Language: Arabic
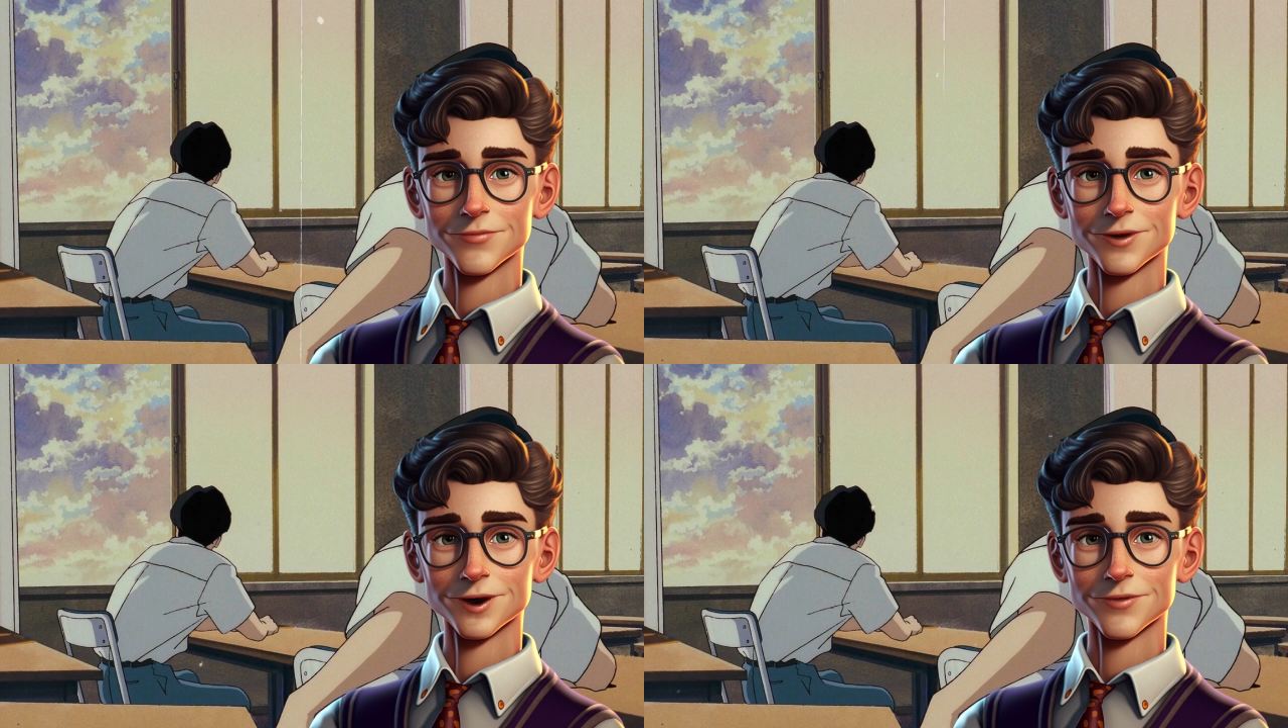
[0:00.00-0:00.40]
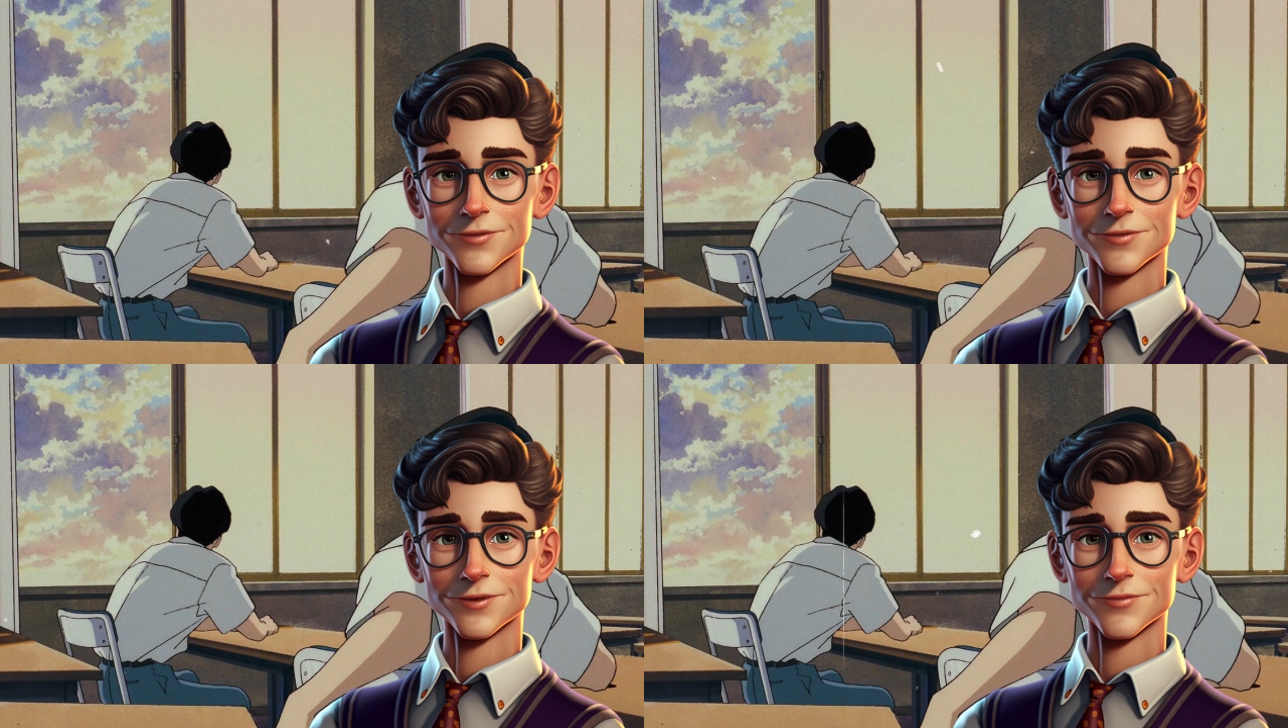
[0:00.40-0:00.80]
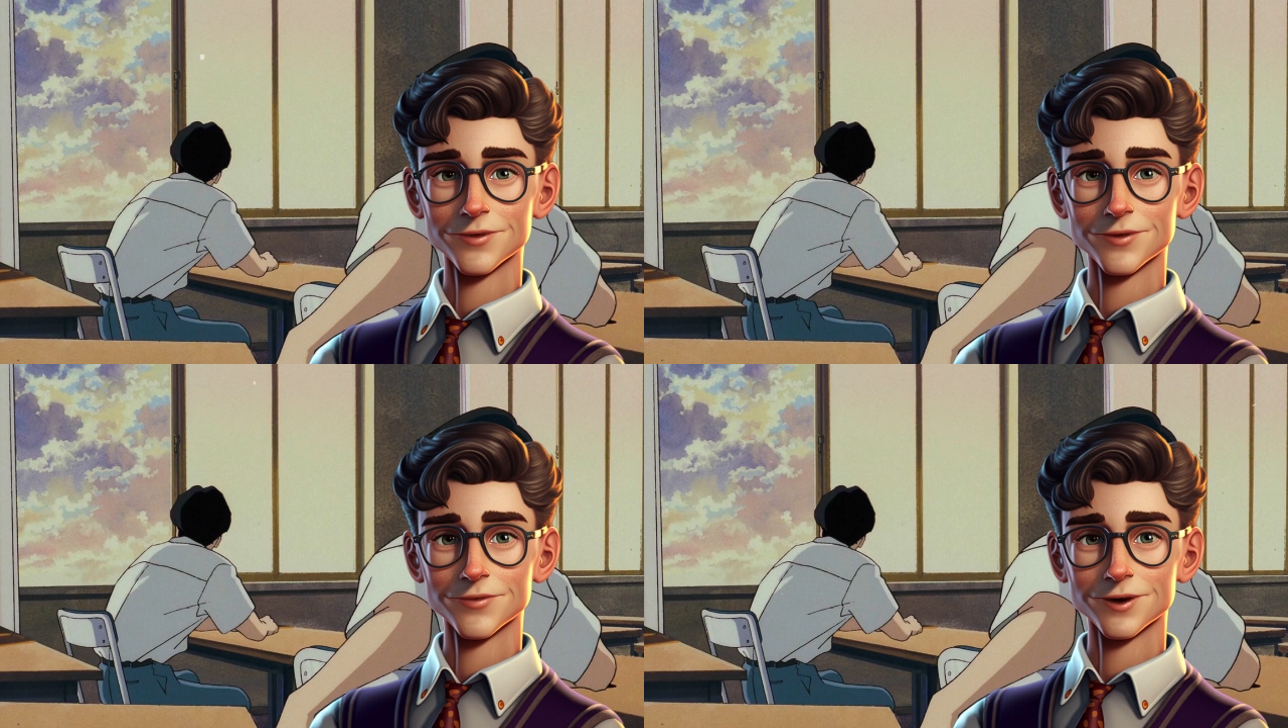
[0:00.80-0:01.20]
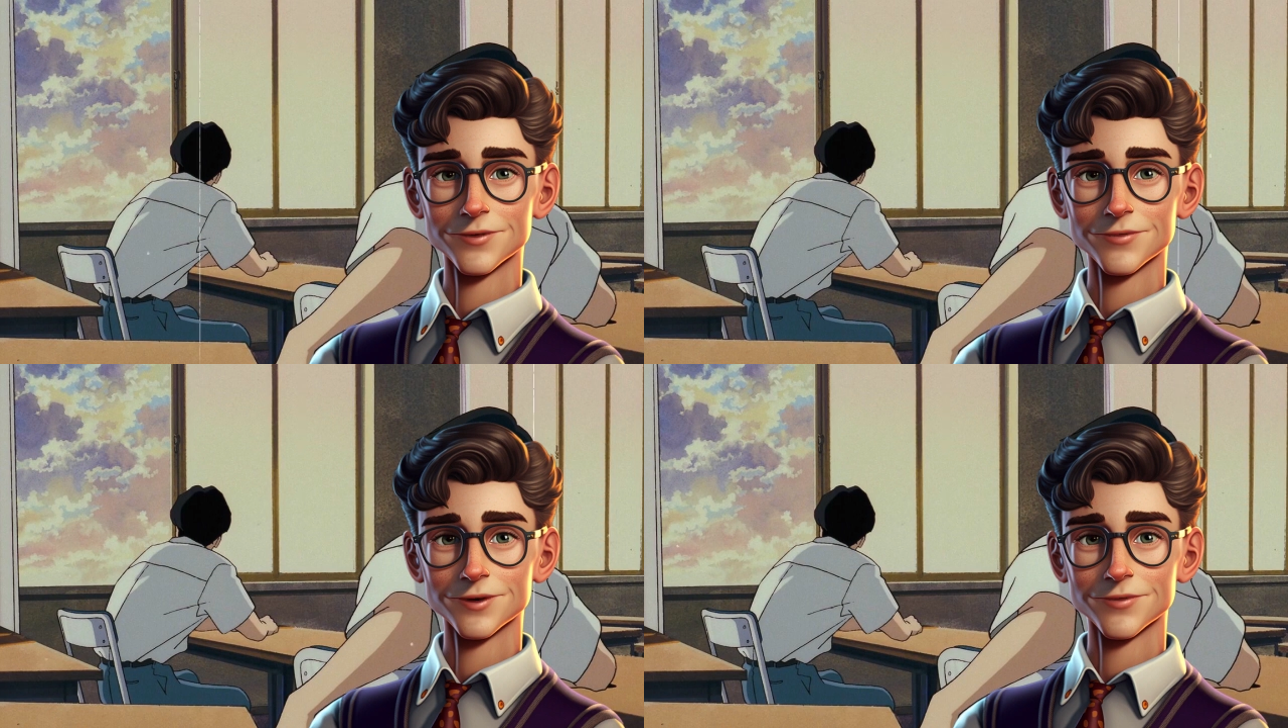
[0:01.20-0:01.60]
واللي داخلين في الجدول
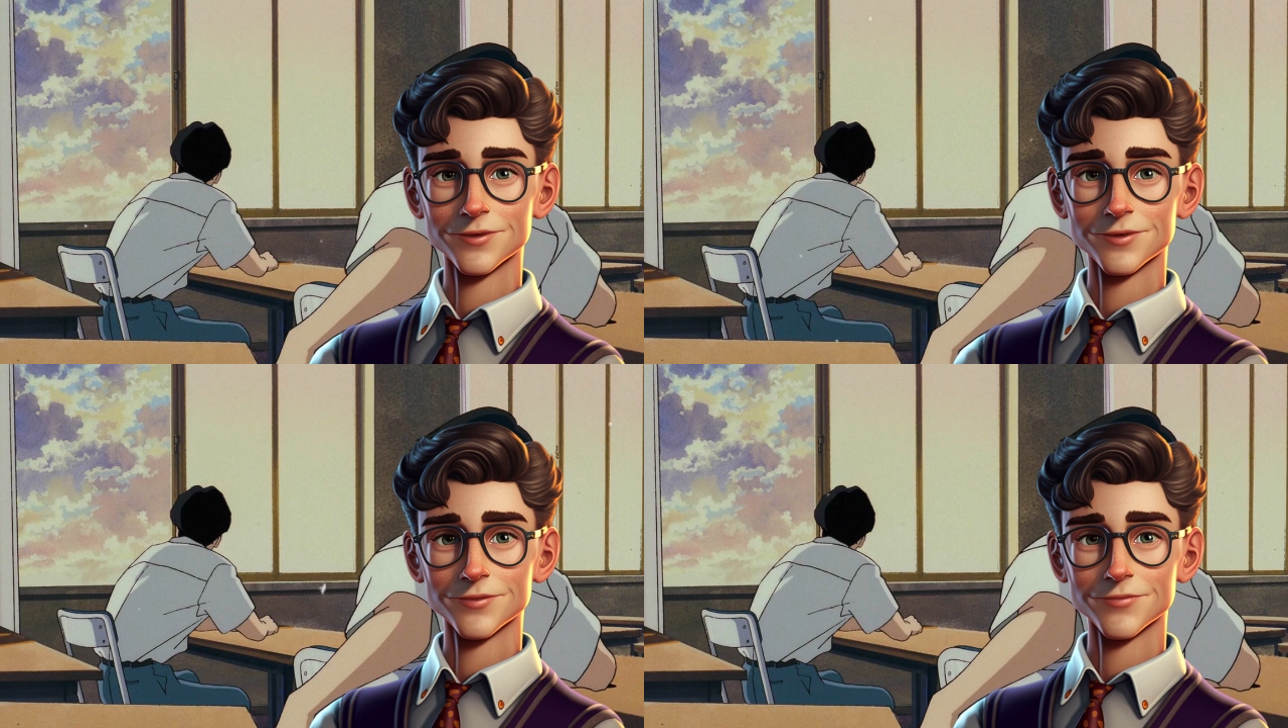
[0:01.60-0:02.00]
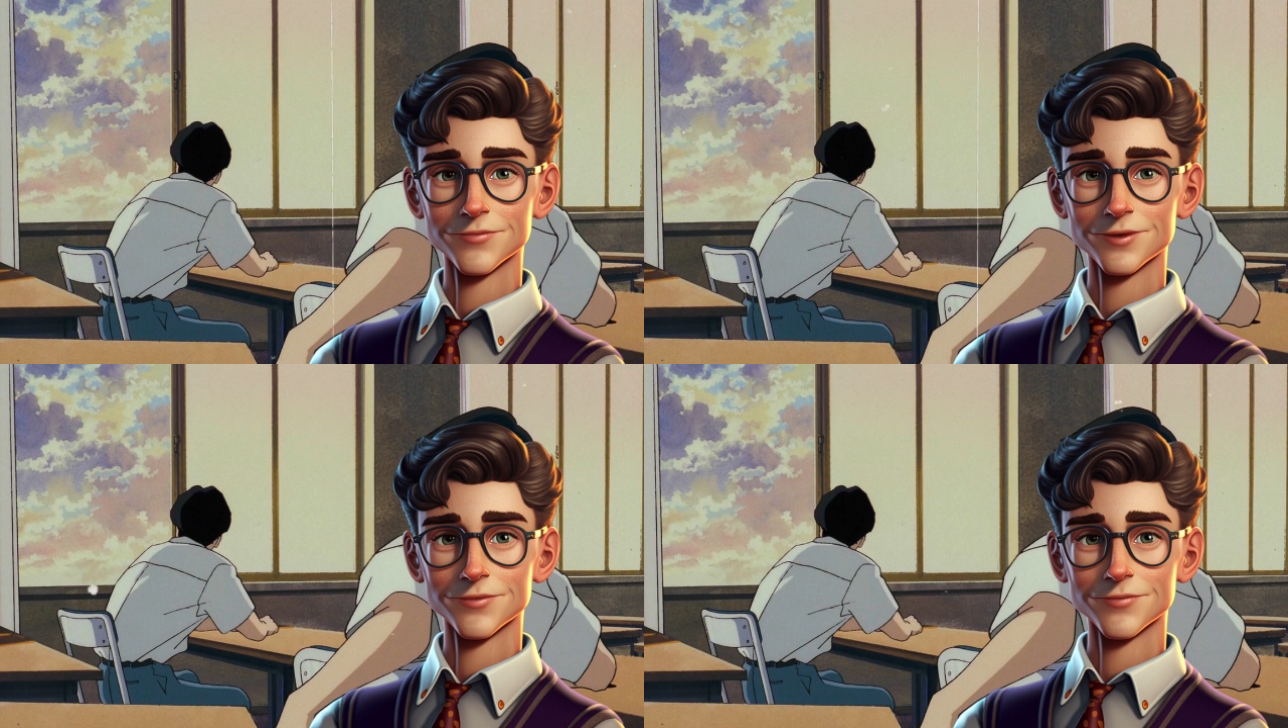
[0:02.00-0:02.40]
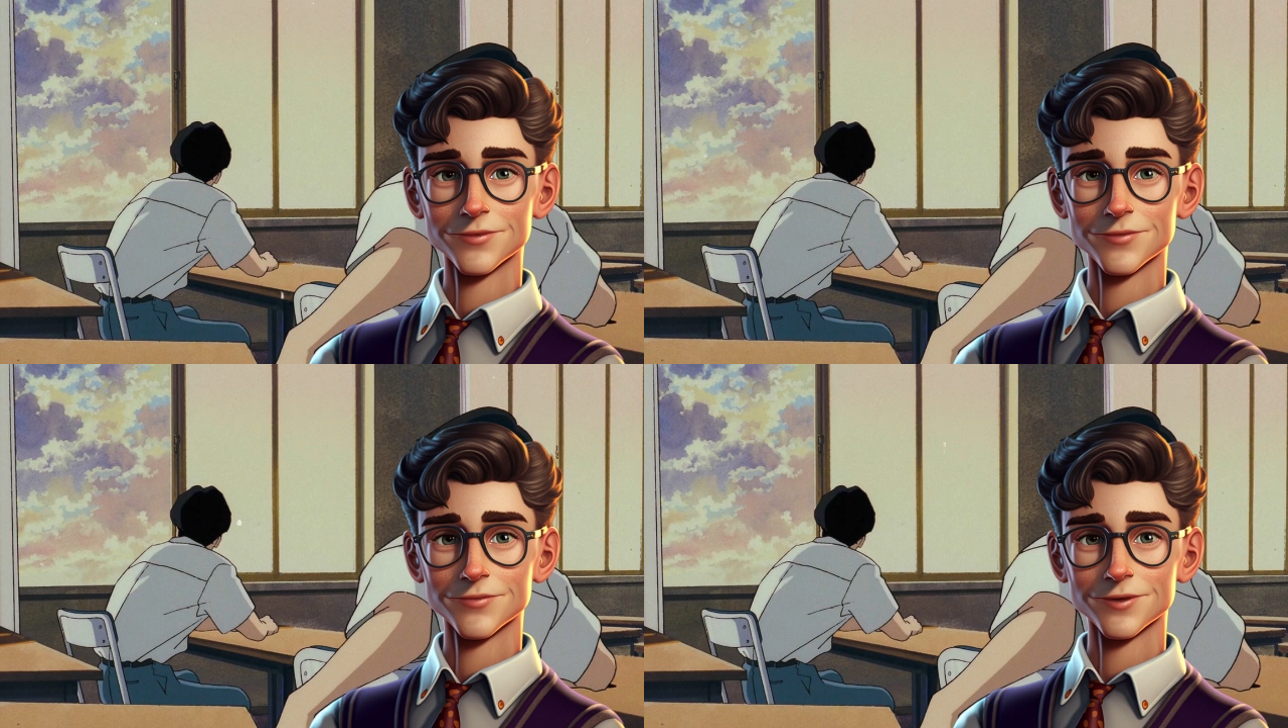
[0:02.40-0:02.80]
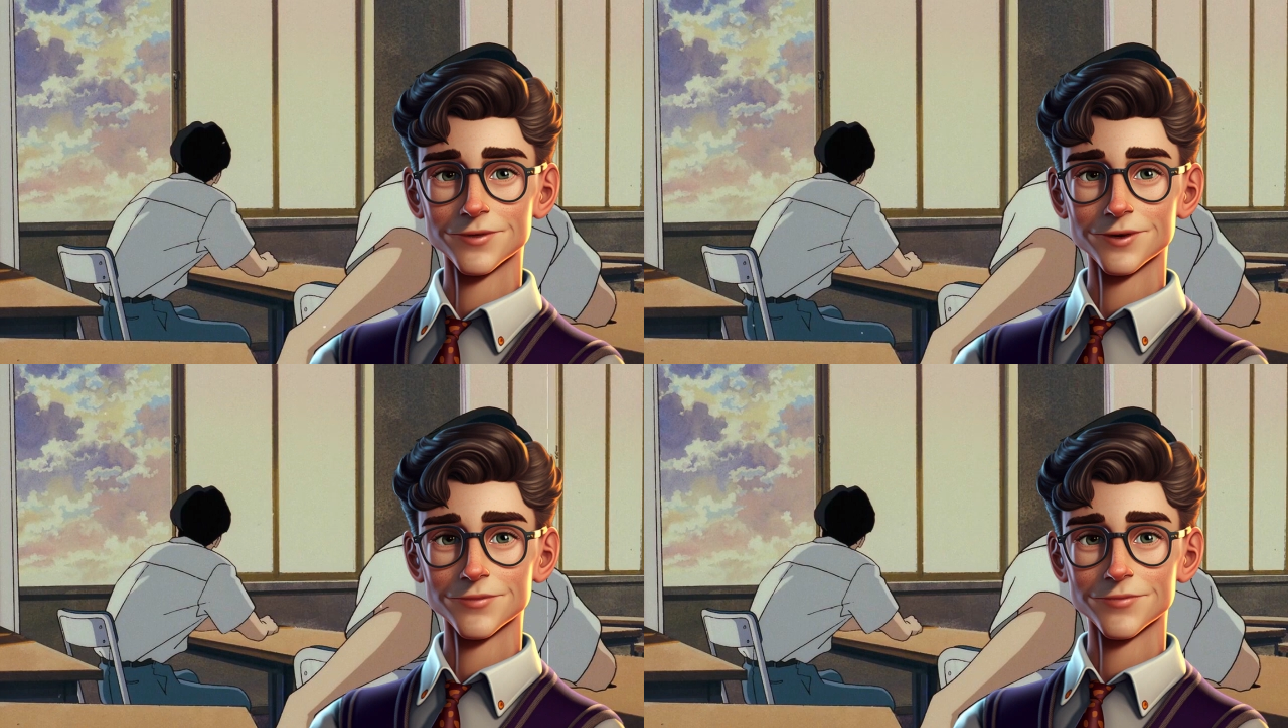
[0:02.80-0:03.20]
الزمني كلشي كيسول
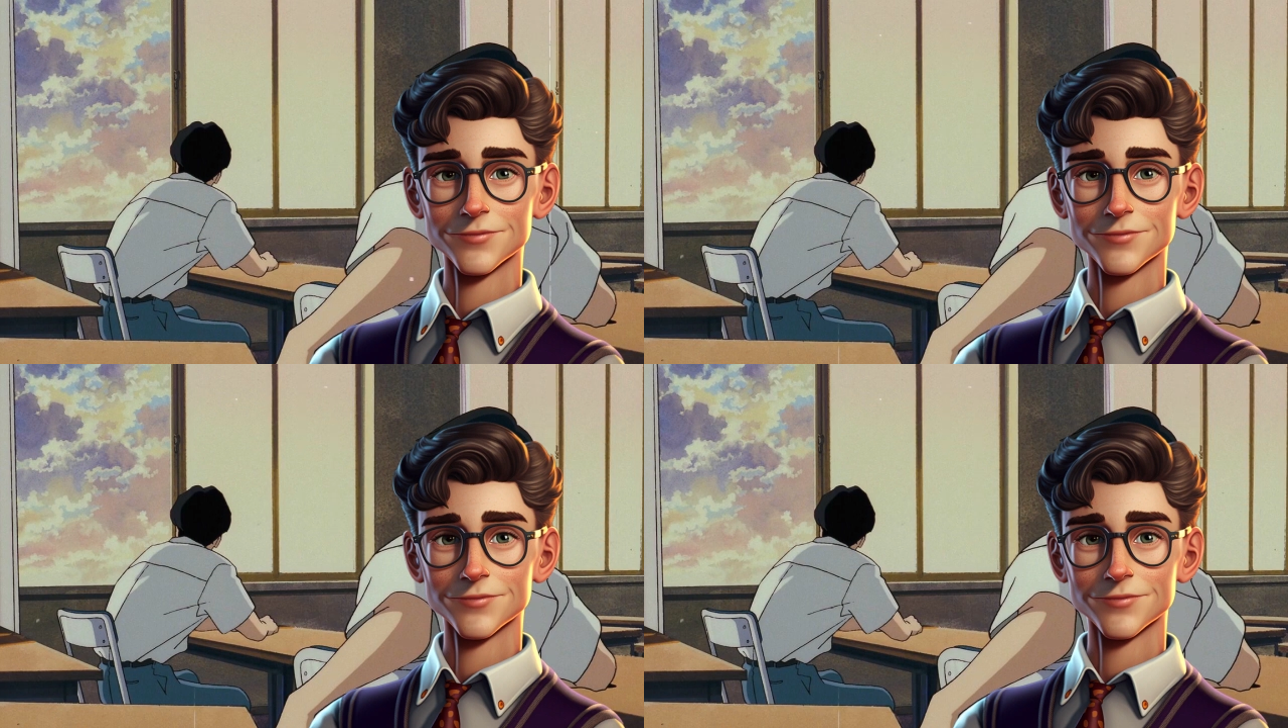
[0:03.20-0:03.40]
على